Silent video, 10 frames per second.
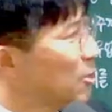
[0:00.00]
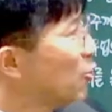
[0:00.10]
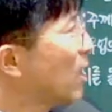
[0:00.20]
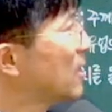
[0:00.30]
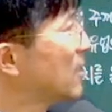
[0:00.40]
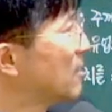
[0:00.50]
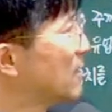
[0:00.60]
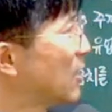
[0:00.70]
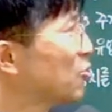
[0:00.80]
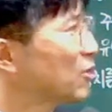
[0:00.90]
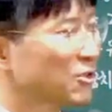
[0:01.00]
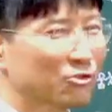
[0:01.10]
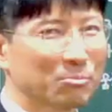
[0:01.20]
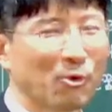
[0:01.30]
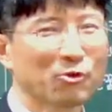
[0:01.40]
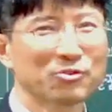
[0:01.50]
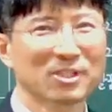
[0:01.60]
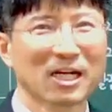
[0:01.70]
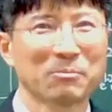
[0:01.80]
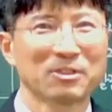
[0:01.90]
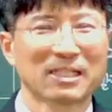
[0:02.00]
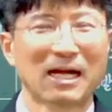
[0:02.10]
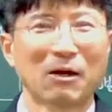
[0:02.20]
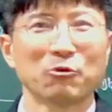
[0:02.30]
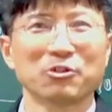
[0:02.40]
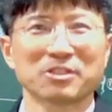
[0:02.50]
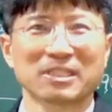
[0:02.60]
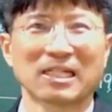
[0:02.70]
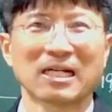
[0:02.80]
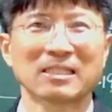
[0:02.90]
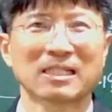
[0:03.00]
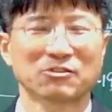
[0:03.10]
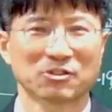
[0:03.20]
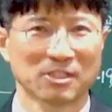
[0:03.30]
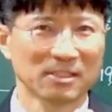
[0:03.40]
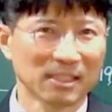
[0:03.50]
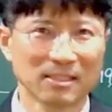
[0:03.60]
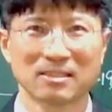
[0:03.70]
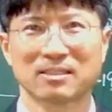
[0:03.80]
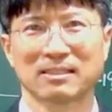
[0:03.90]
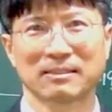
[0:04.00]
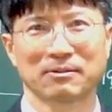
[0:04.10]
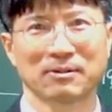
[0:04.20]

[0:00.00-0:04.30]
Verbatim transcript: 요한이 대충대충 모든 사람을 다 아울러서 사랑한 것 같죠. 절대 그렇지 않아요.